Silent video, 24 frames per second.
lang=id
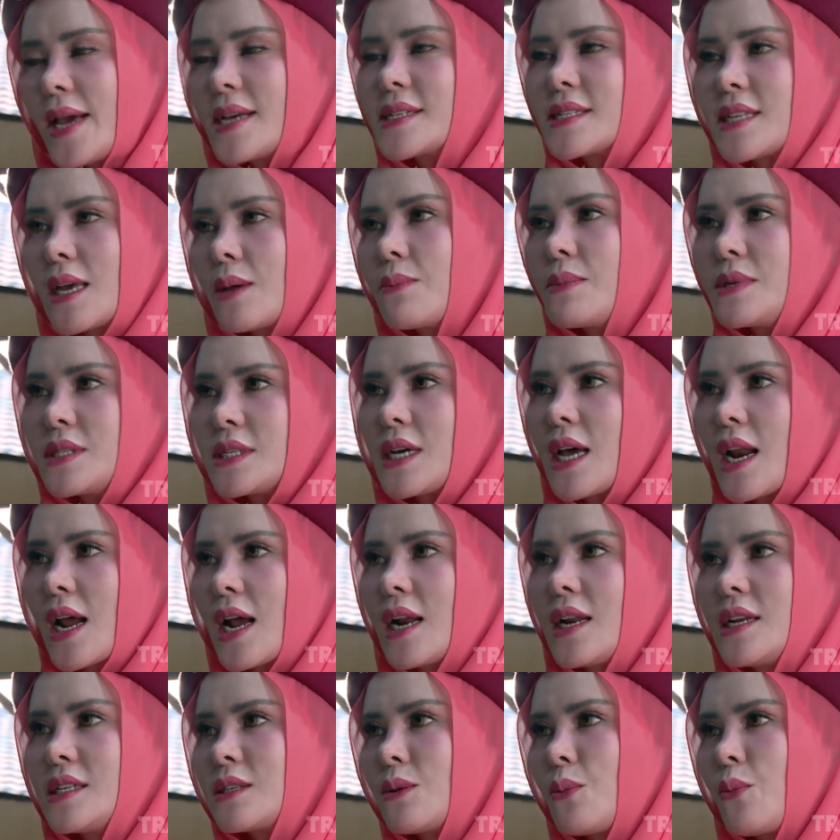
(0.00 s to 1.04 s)
yang saya
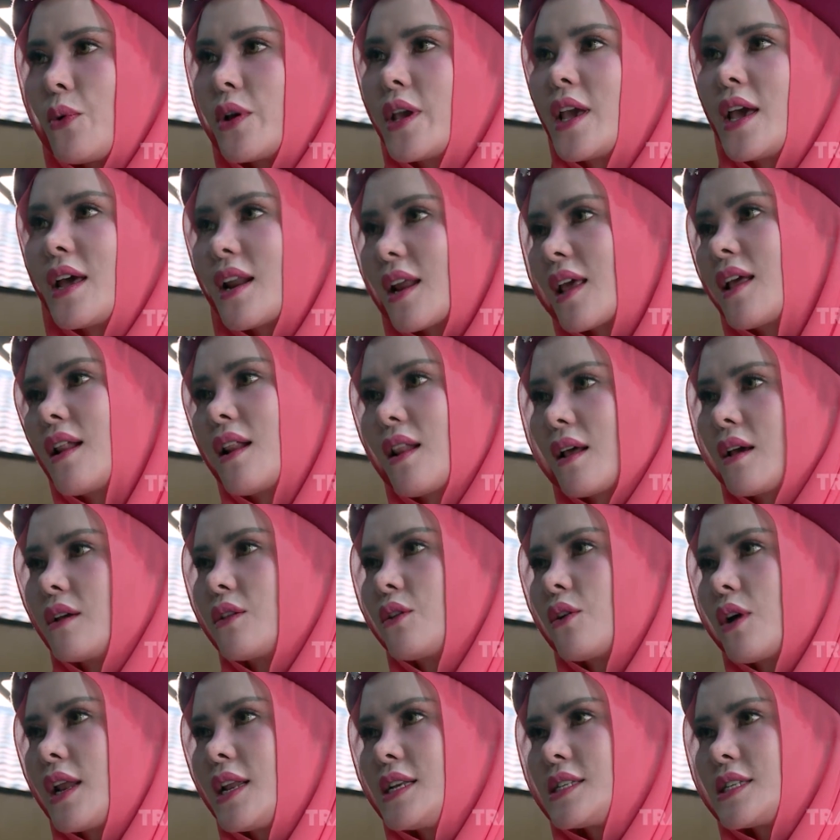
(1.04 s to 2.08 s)
bicarakan ini semuanya real
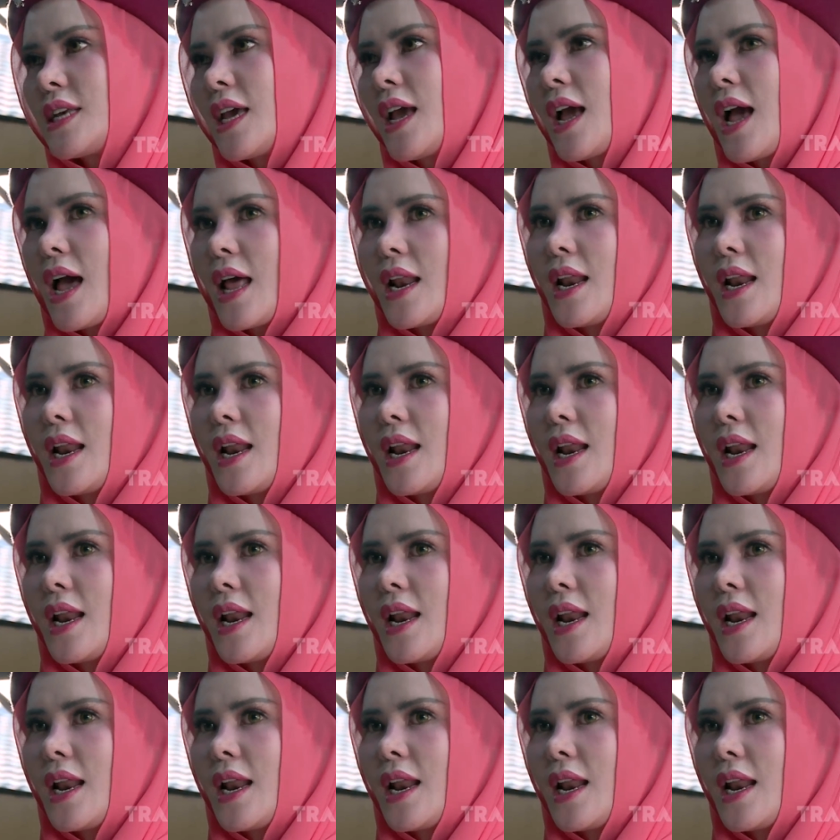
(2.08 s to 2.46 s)
gitu. Karena saya nggak